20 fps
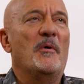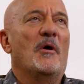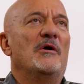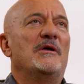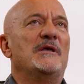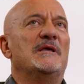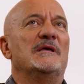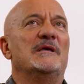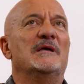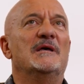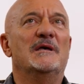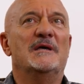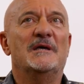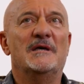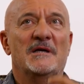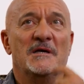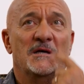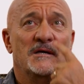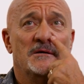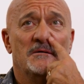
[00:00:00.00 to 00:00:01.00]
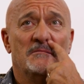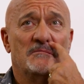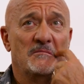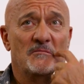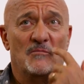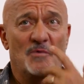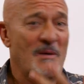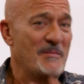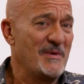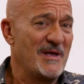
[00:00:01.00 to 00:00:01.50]
poi
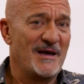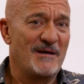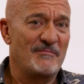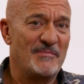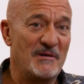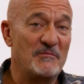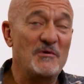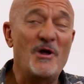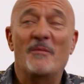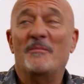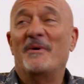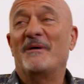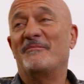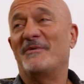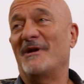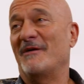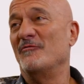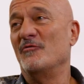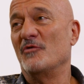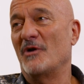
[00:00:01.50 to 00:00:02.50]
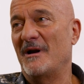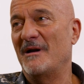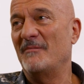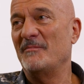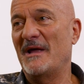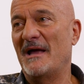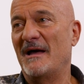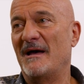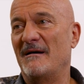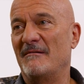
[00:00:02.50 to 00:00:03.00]
la mia no, bravura, la
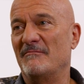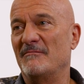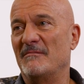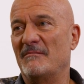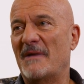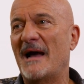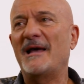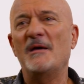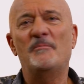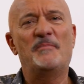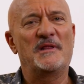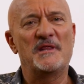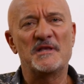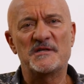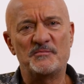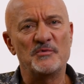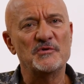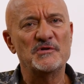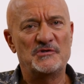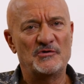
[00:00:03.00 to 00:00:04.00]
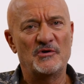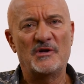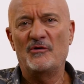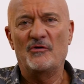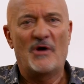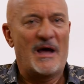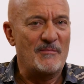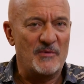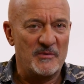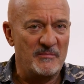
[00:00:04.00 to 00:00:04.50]
mia anche predisposizione.
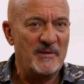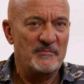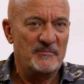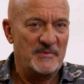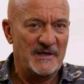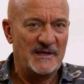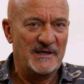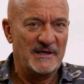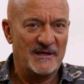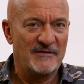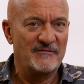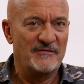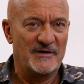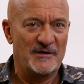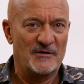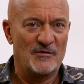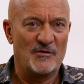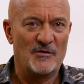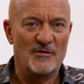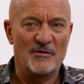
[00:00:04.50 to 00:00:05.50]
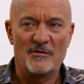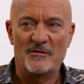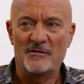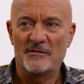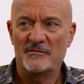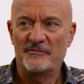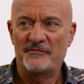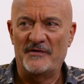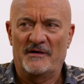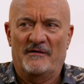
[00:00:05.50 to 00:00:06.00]
Io amo i bambini, davvero.
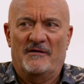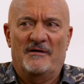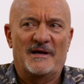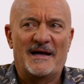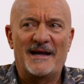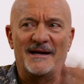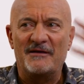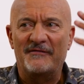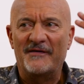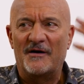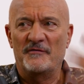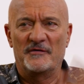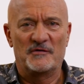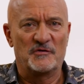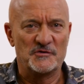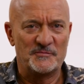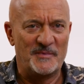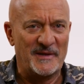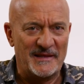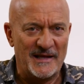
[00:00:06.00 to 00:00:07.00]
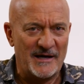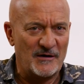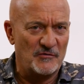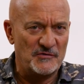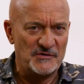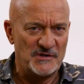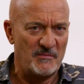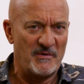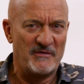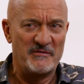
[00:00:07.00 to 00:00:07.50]
Anni fa ho fatto uno spettacolo
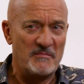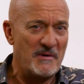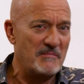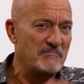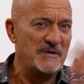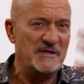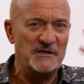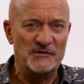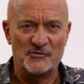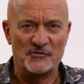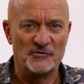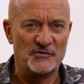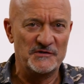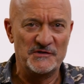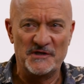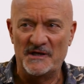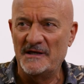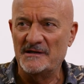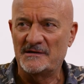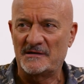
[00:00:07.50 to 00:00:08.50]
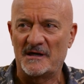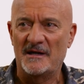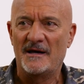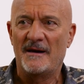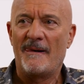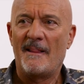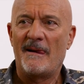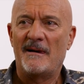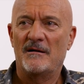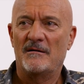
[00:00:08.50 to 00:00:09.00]
che si chiamava I bambini sono di sinistra,
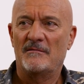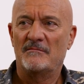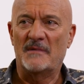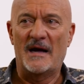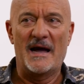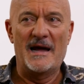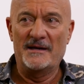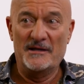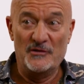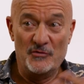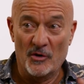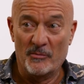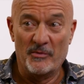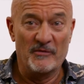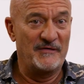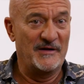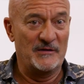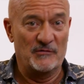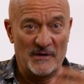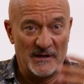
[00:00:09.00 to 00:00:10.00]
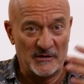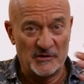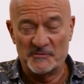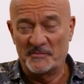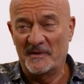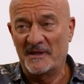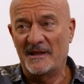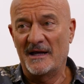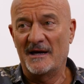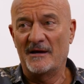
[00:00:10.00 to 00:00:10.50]
anni dopo ho fatto un altro
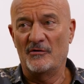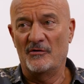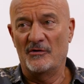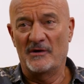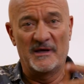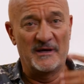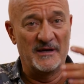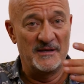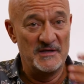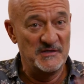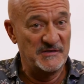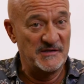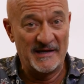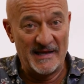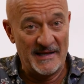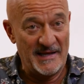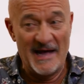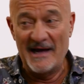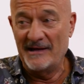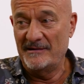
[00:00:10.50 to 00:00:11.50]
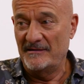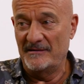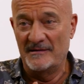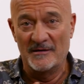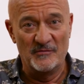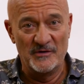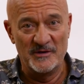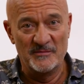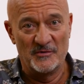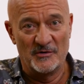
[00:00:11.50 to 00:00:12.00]
spettacolo che era Gli sdraiati da
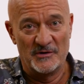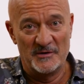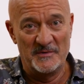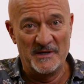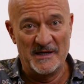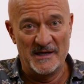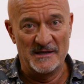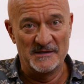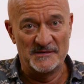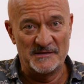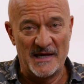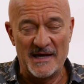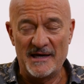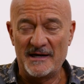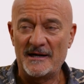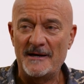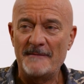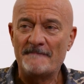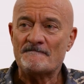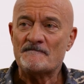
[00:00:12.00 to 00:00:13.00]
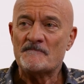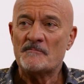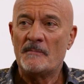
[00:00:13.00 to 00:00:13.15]
un libro di Michele Serra,